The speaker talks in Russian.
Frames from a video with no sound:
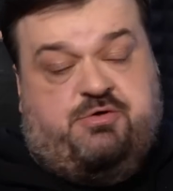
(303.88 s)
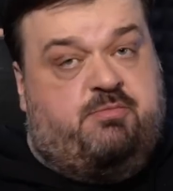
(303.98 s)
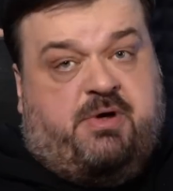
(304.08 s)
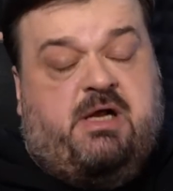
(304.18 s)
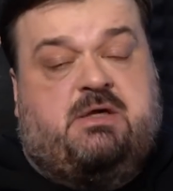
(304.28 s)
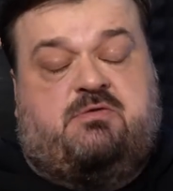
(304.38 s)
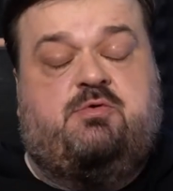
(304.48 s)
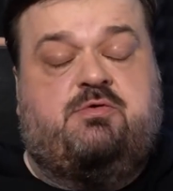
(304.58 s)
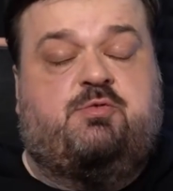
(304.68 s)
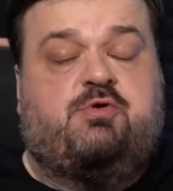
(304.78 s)
в общем, правильно, это
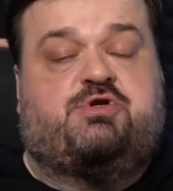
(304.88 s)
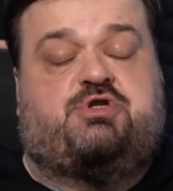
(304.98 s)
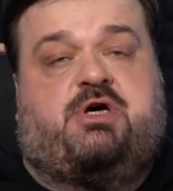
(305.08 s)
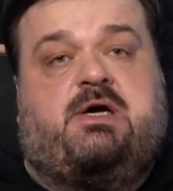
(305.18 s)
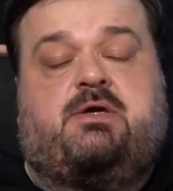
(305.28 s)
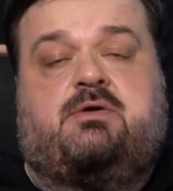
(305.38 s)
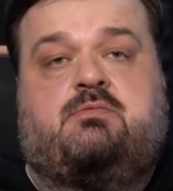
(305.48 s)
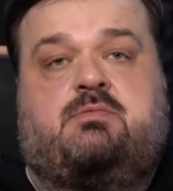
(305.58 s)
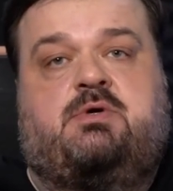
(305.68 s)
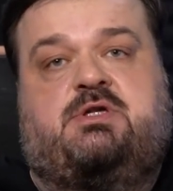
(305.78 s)
многие ждали,
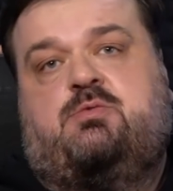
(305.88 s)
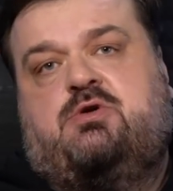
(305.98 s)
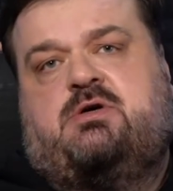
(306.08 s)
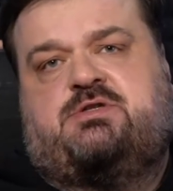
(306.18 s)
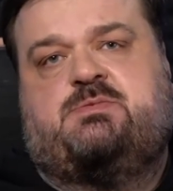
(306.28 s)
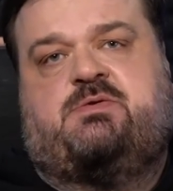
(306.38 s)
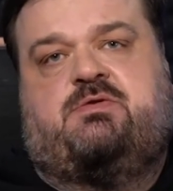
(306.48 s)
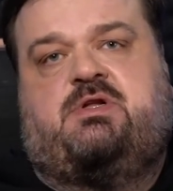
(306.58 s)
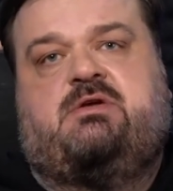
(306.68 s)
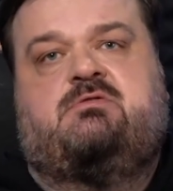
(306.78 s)
это многие кажется
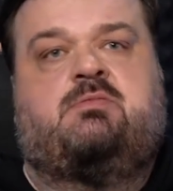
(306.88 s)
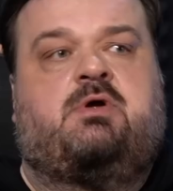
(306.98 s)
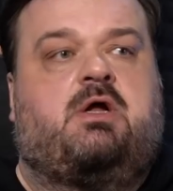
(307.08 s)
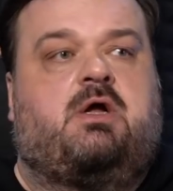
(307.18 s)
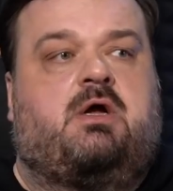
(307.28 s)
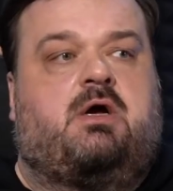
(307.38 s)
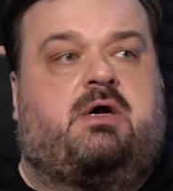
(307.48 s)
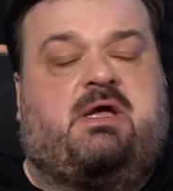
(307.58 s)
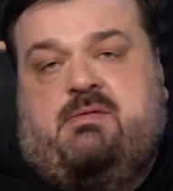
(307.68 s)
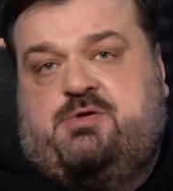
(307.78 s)
справедливым. А
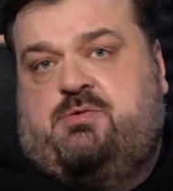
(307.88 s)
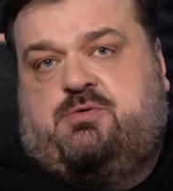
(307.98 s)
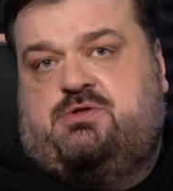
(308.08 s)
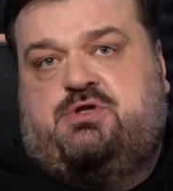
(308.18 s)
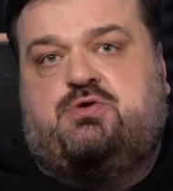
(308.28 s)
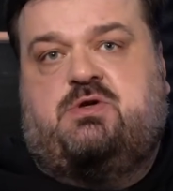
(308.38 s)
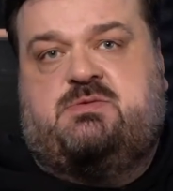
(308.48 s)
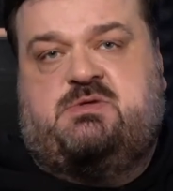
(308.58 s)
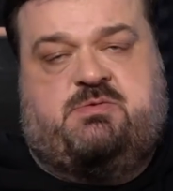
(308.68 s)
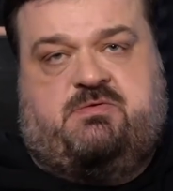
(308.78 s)
я вообще просто не жду от
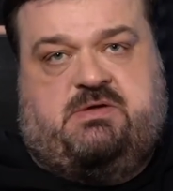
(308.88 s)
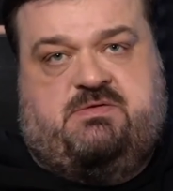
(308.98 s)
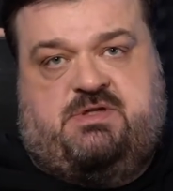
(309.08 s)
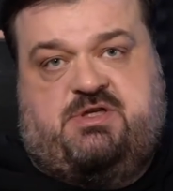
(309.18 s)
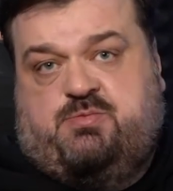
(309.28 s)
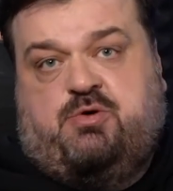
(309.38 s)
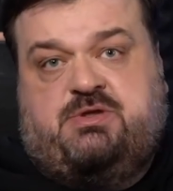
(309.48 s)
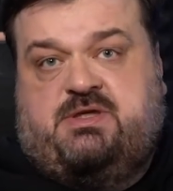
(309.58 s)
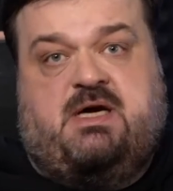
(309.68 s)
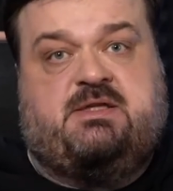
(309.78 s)
справедливости от
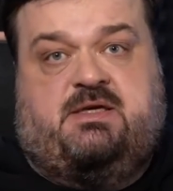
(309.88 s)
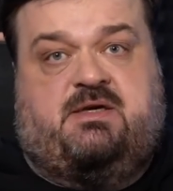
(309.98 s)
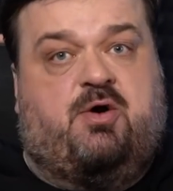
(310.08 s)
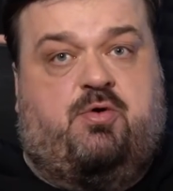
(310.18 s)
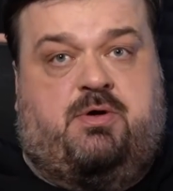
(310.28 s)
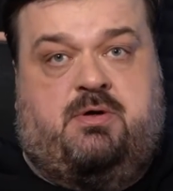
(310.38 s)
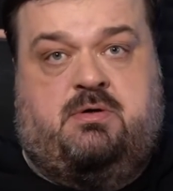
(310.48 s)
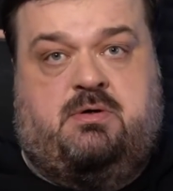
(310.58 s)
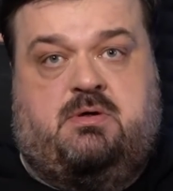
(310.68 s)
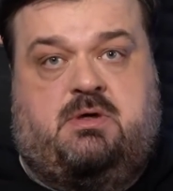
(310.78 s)
спорта никогда никакой.
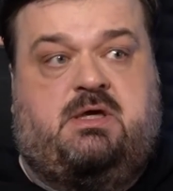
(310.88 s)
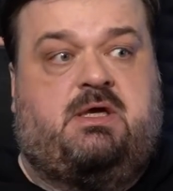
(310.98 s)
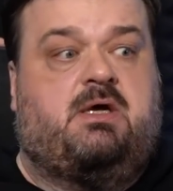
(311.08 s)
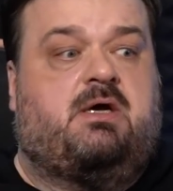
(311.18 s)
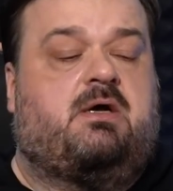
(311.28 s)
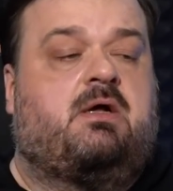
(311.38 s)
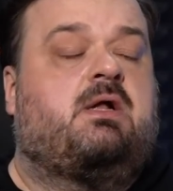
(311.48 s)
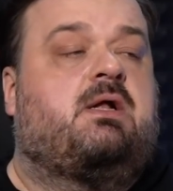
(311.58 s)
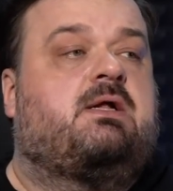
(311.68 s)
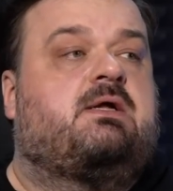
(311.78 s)
И а,
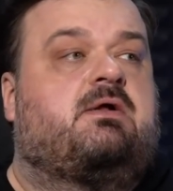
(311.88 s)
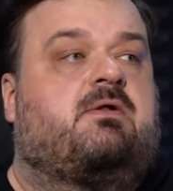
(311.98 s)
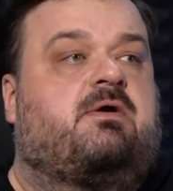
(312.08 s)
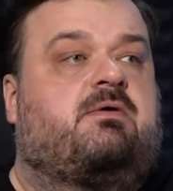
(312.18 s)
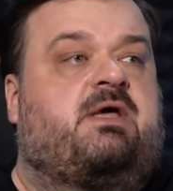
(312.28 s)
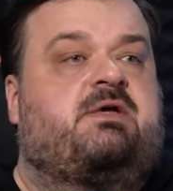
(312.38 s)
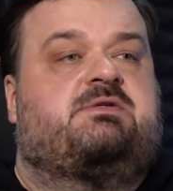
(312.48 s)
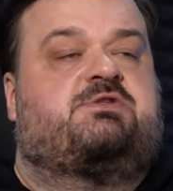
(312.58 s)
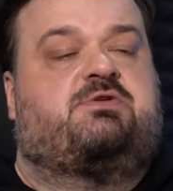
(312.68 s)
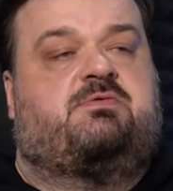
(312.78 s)
Э, я,
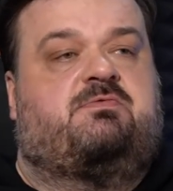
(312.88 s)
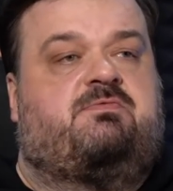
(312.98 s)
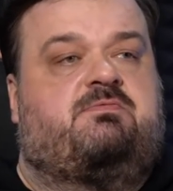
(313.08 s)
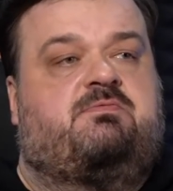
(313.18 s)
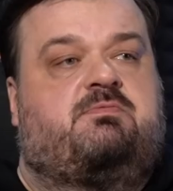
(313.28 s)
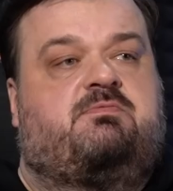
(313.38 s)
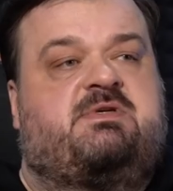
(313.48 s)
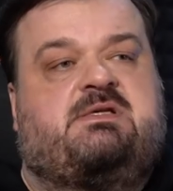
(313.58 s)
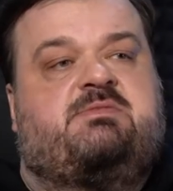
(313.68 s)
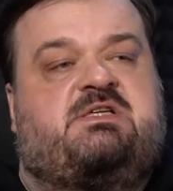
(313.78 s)
на
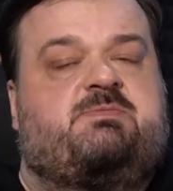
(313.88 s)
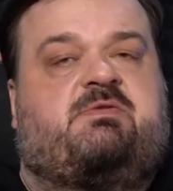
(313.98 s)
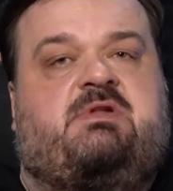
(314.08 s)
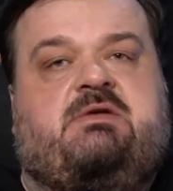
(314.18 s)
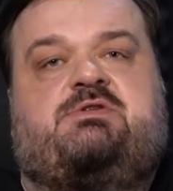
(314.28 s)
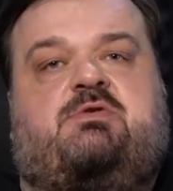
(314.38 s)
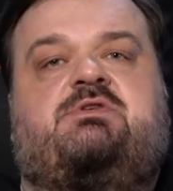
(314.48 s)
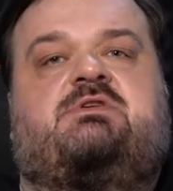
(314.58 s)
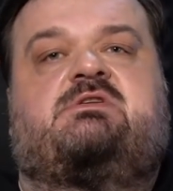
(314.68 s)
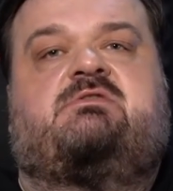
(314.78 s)
самом деле справедливость люди
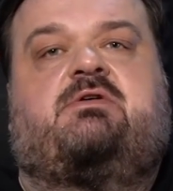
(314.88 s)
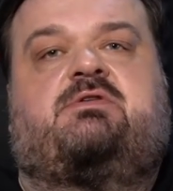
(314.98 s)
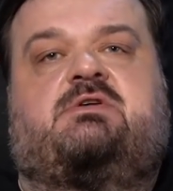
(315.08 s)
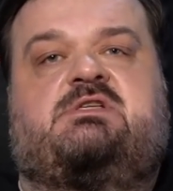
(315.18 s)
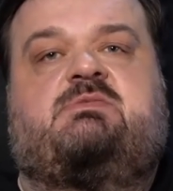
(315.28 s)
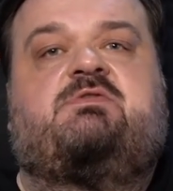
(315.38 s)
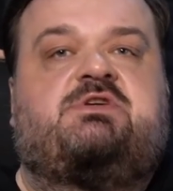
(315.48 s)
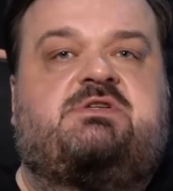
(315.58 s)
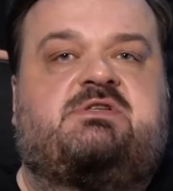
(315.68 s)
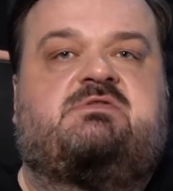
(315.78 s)
называют
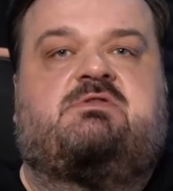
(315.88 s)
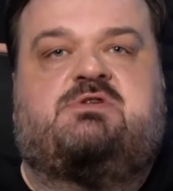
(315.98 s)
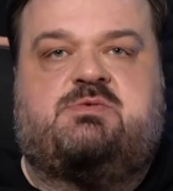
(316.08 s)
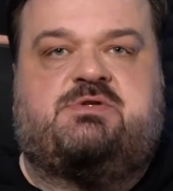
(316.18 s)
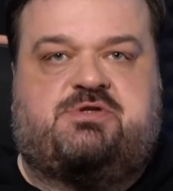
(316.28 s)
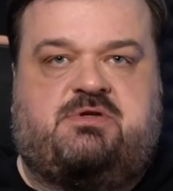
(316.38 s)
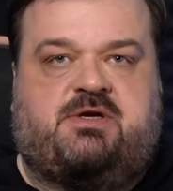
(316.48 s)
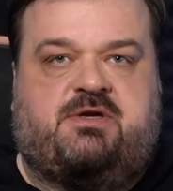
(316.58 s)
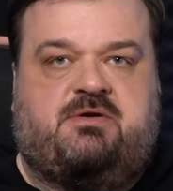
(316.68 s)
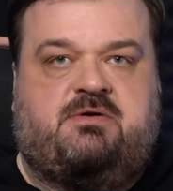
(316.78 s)
сбывшееся свое собственное
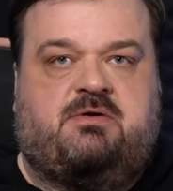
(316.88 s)
желание